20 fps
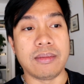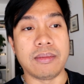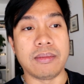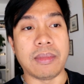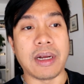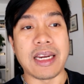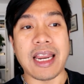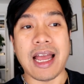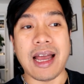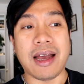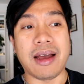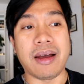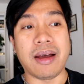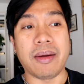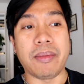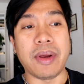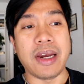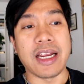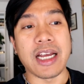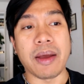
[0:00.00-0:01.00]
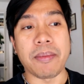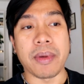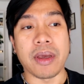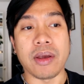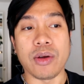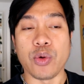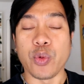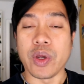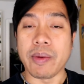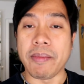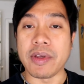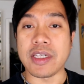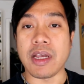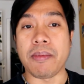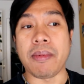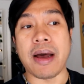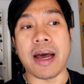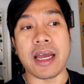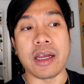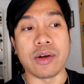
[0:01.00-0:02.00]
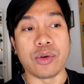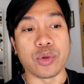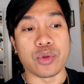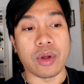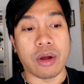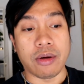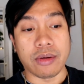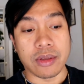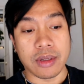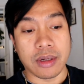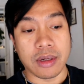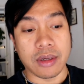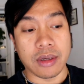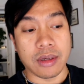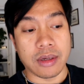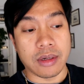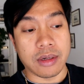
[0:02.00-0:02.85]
pag nakabili kami, uwi kami sa bahay, luto ako ng